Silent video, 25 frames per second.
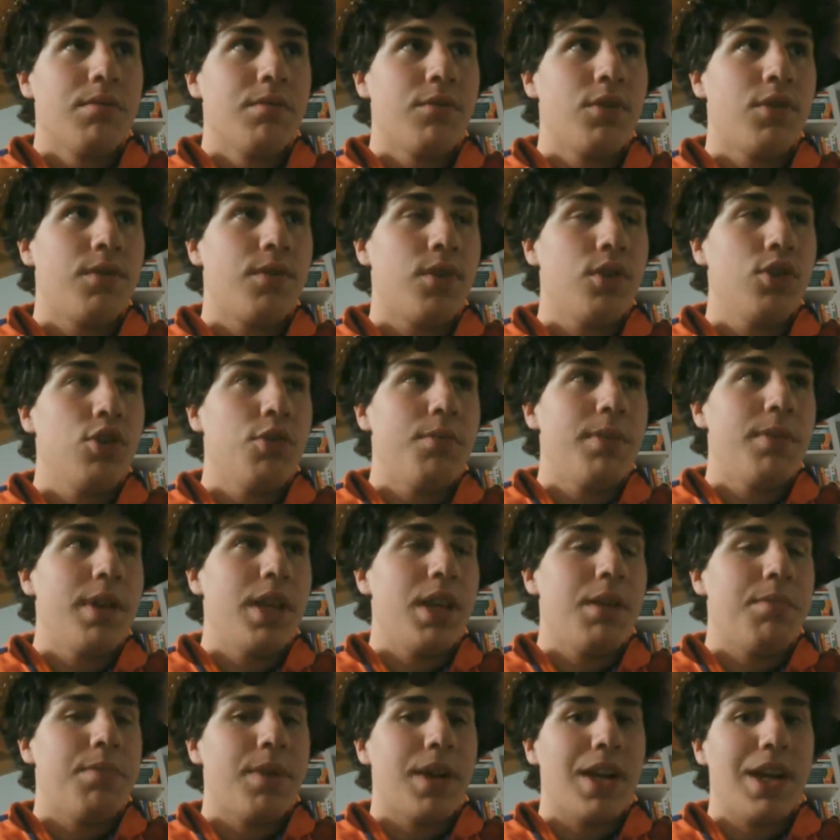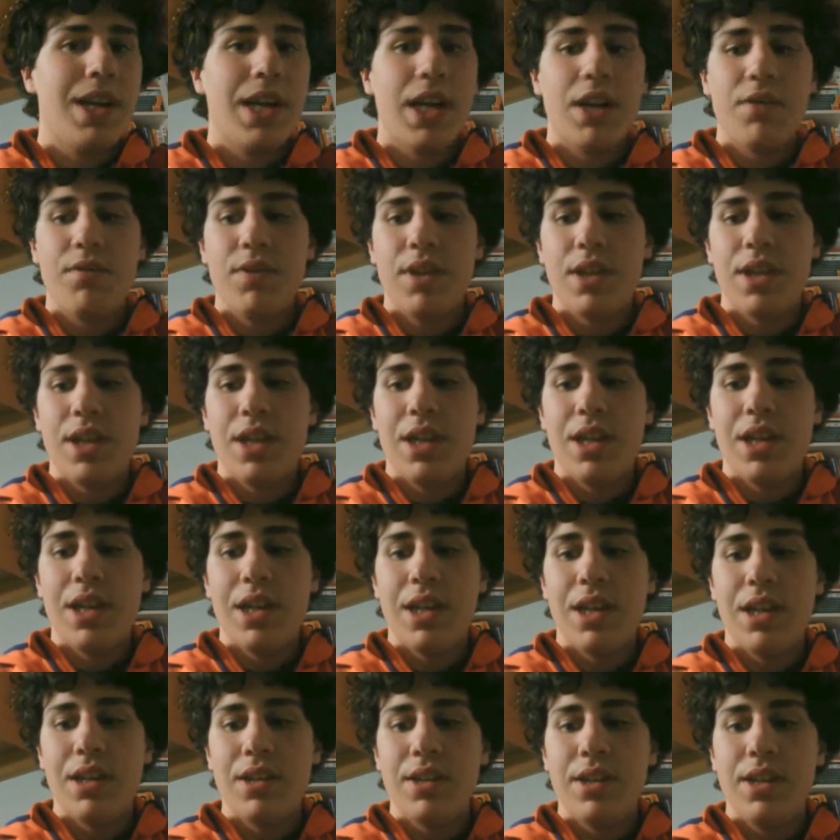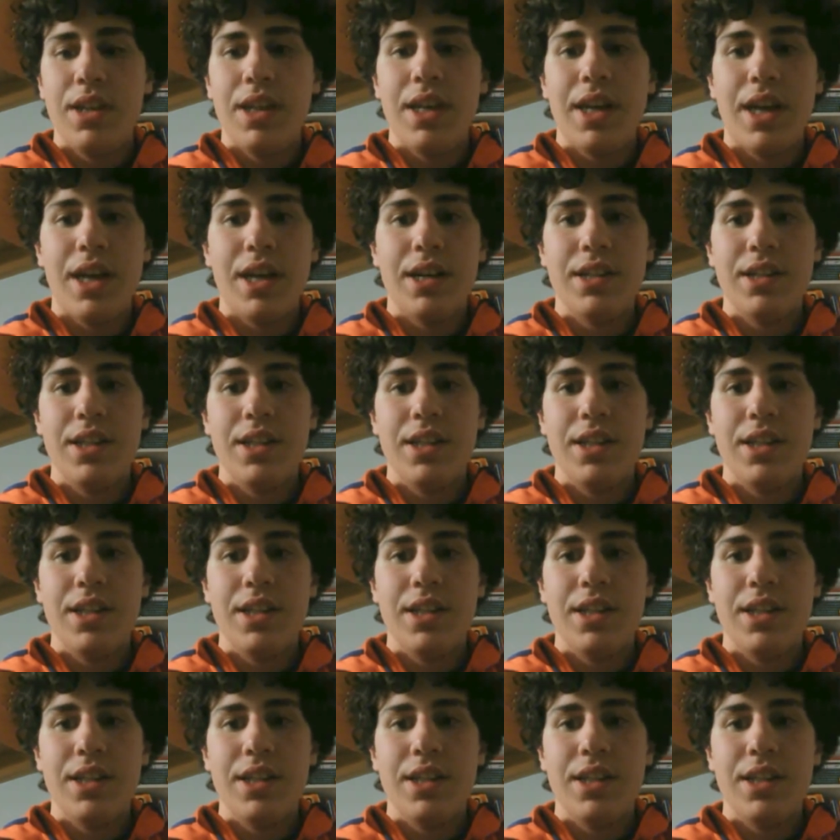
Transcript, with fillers: Non voglio bene parlarvi del, di,